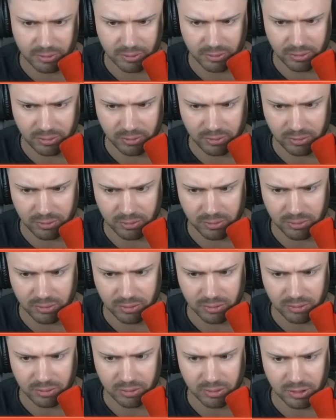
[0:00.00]
Oh.
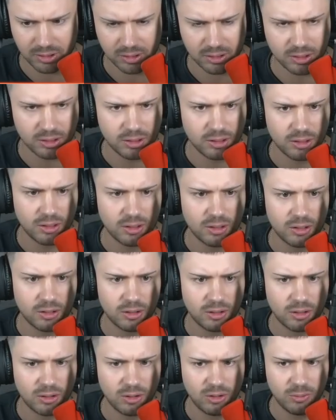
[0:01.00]

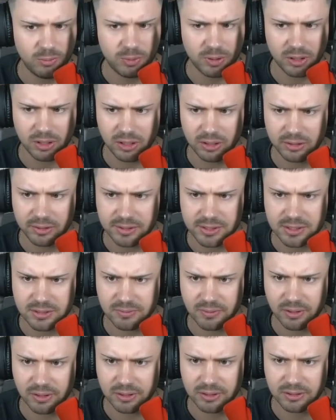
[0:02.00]
Hoppala, das
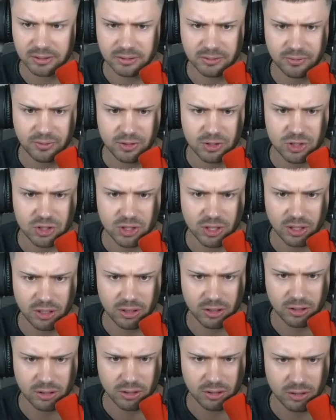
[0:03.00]
war irgendwie
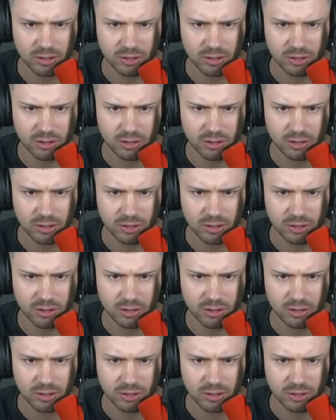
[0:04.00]
stark.